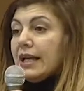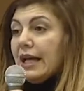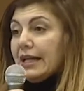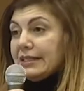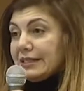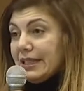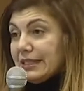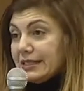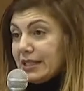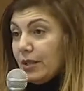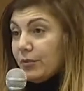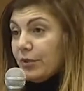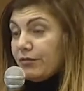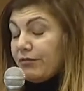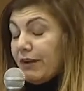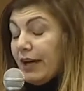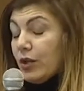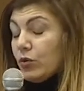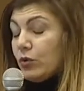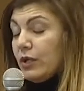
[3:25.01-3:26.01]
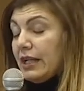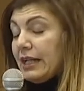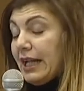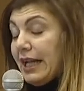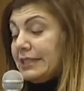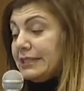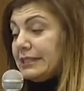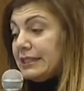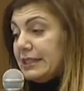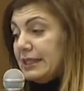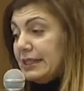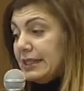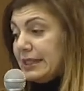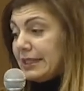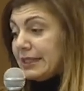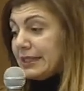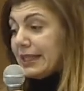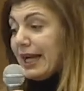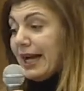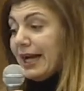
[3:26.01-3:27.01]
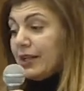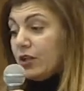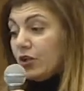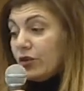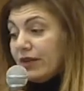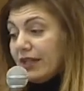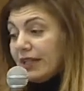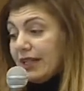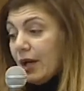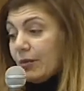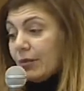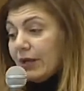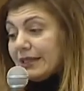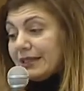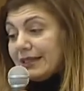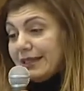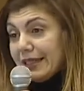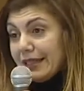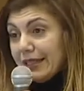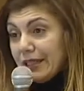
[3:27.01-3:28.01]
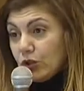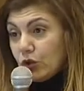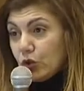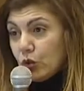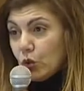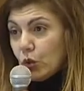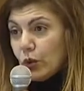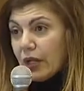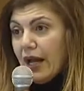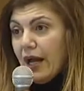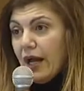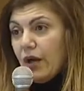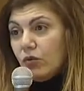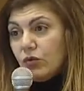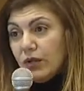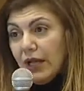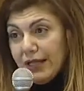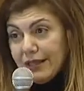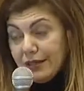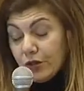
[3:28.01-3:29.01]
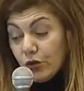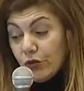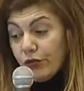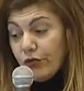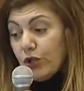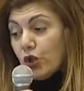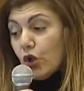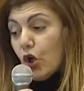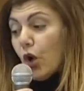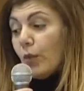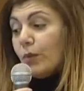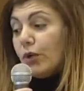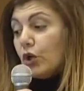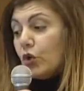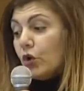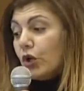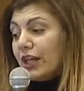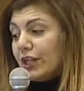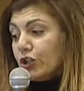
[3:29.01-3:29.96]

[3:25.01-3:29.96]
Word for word: se andiamo a fare un'analisi di dettaglio vediamo addirittura un altro fenomeno,